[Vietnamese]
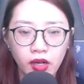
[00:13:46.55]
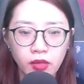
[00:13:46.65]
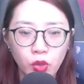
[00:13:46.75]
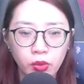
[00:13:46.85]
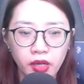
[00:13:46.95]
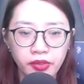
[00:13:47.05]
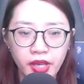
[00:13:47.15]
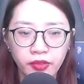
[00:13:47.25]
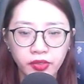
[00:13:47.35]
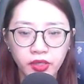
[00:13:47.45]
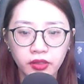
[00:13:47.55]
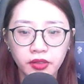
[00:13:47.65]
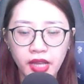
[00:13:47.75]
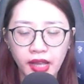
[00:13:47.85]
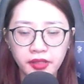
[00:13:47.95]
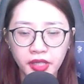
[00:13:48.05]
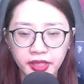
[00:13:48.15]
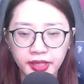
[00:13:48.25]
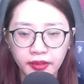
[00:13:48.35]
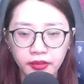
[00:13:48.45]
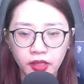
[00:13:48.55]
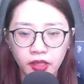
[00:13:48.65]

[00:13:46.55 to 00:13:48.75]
một con dao vương đã đợi sẵn.